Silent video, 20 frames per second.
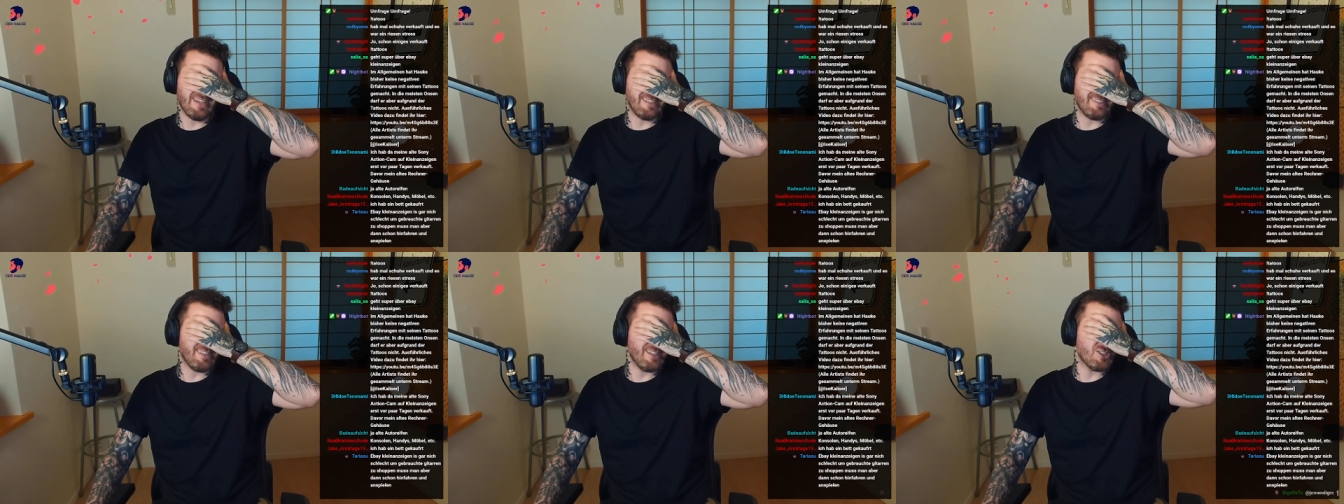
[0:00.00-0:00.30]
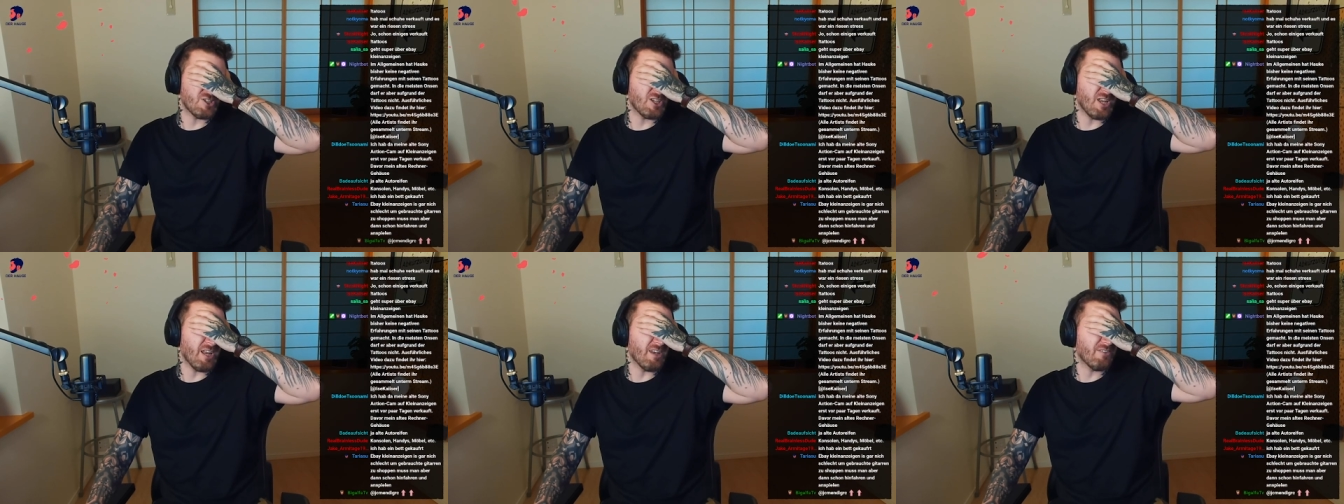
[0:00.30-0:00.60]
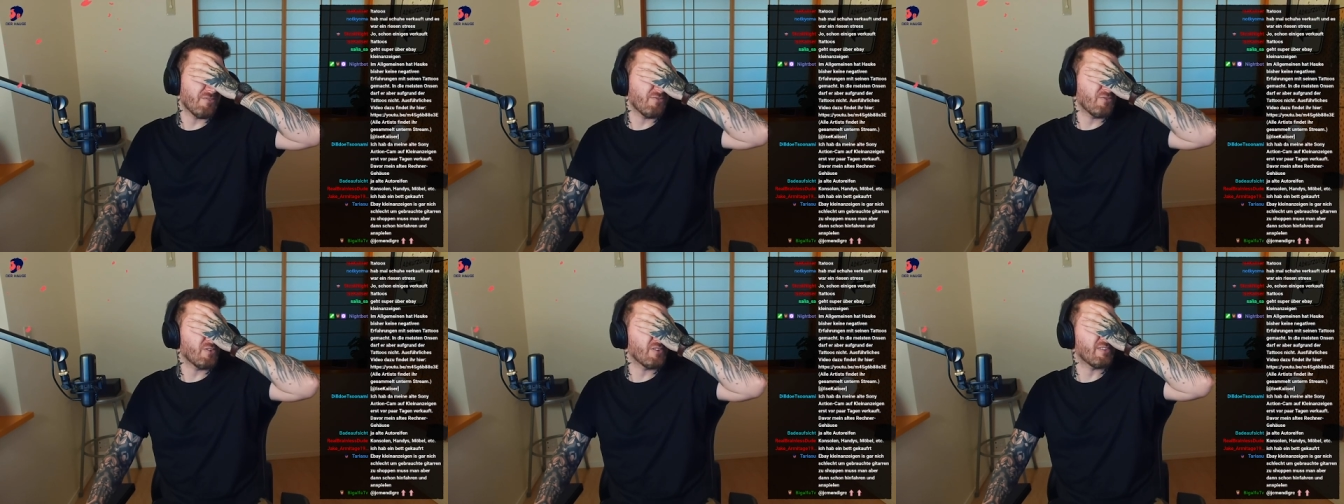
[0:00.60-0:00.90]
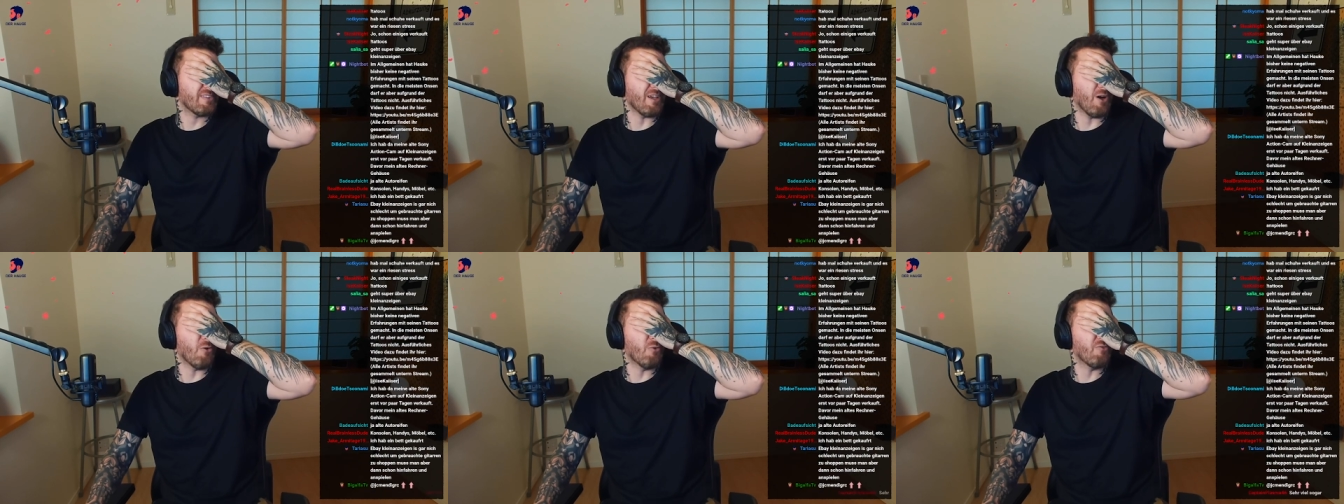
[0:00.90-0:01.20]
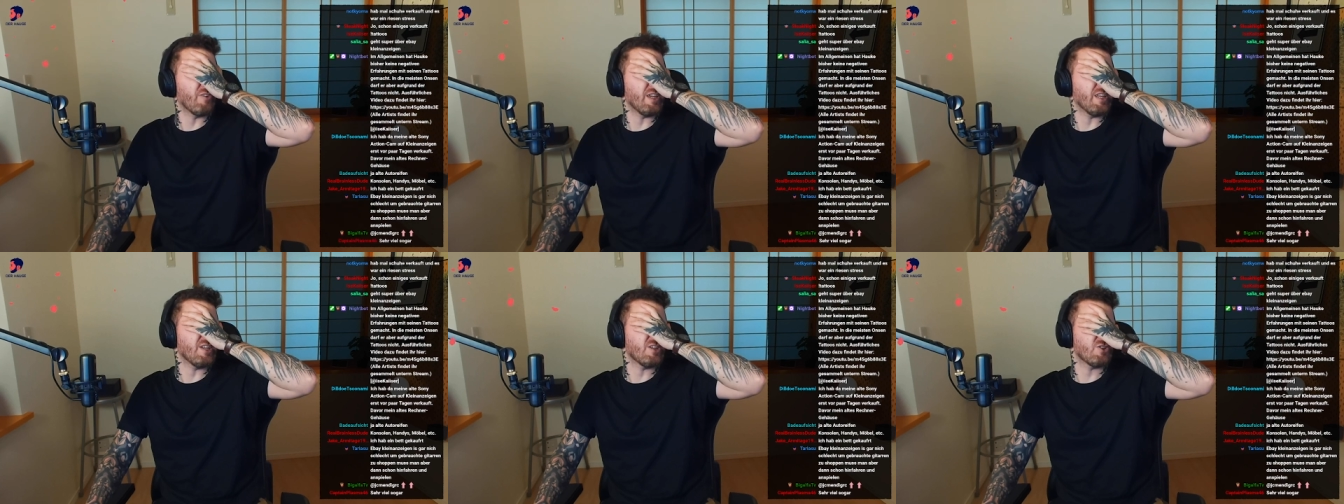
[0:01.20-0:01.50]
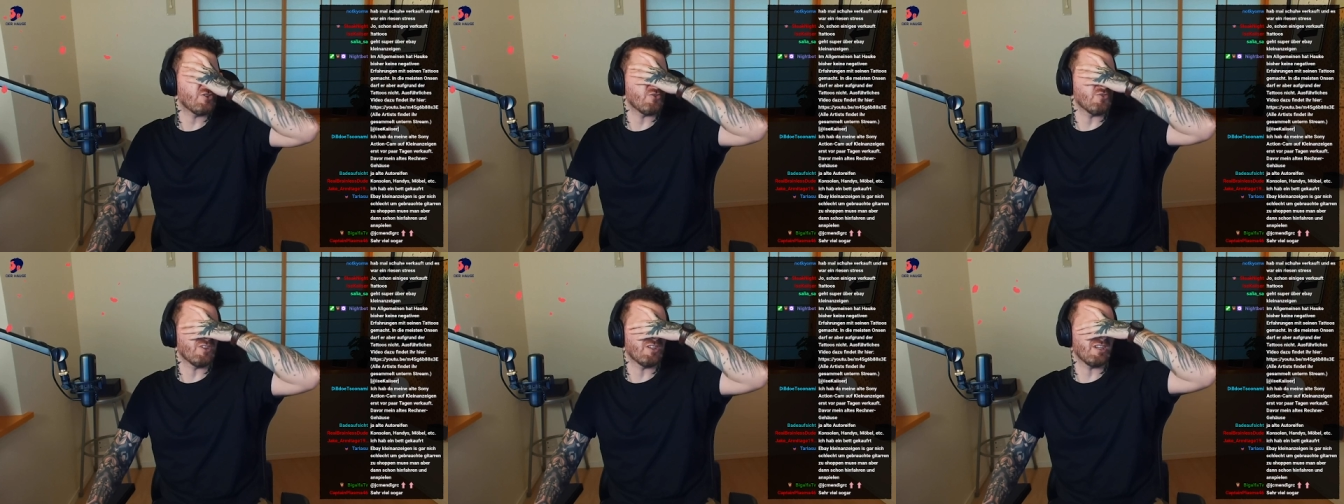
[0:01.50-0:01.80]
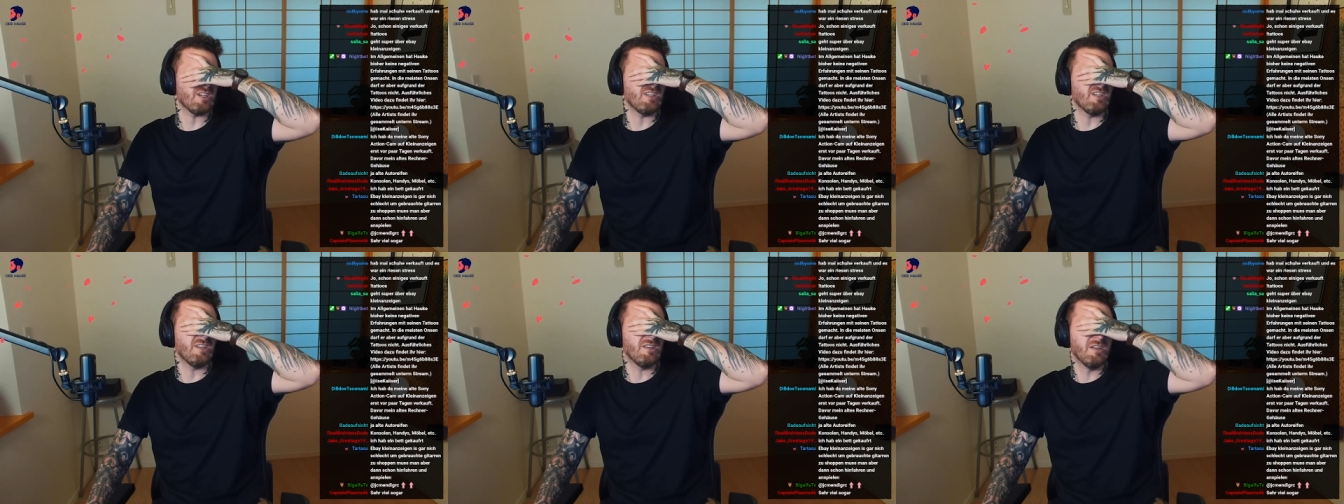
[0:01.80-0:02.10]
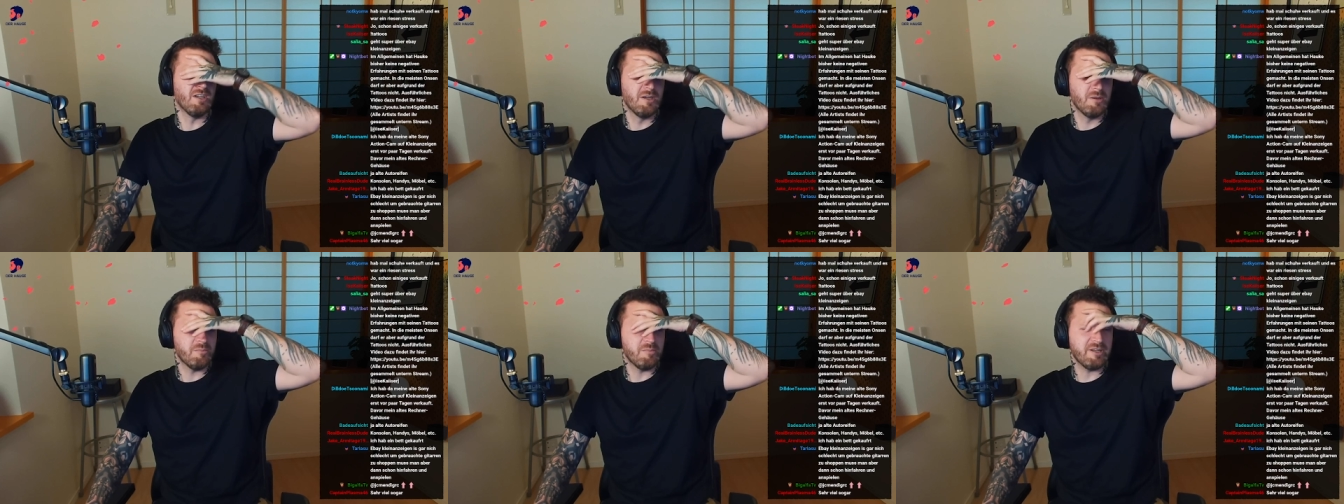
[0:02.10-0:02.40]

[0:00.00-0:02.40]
ich weiß, der stand für sau wenig schon drin.